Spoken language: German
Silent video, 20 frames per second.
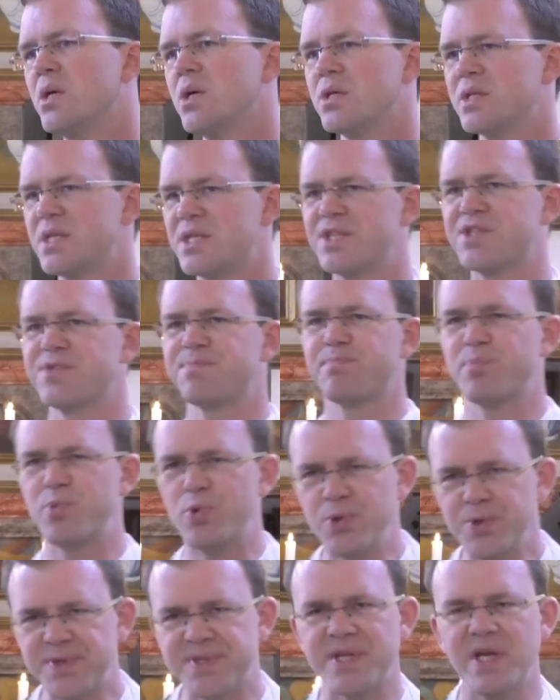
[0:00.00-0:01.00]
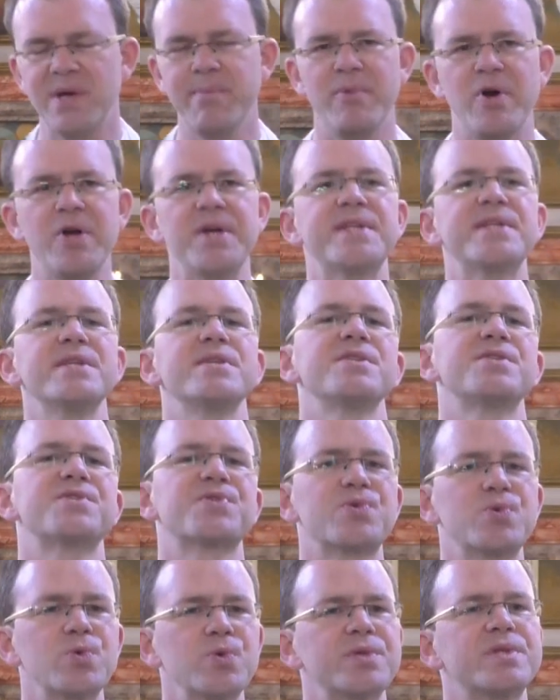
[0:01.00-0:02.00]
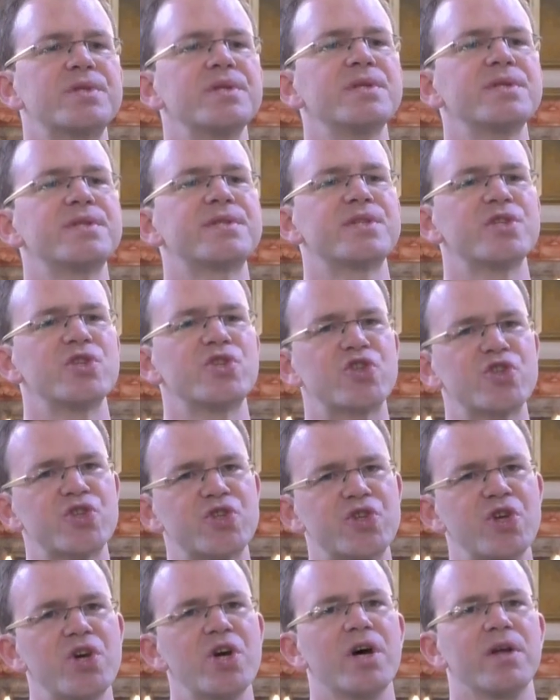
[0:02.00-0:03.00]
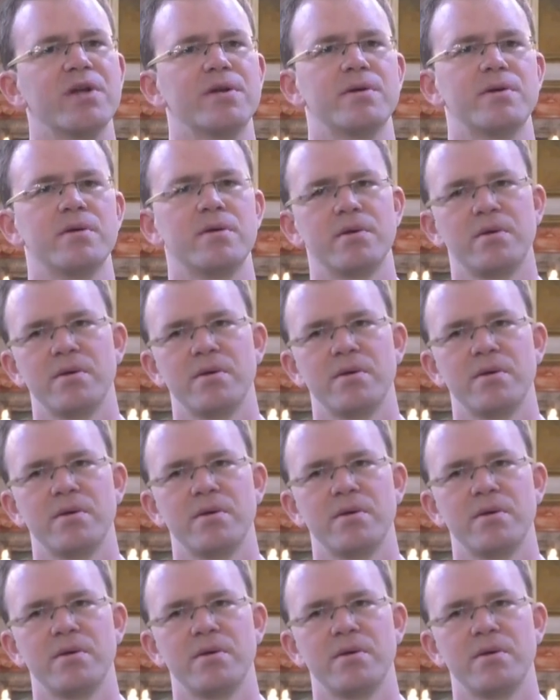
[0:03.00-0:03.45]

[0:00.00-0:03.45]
Und dieses Böse möchte das Gute zerstören.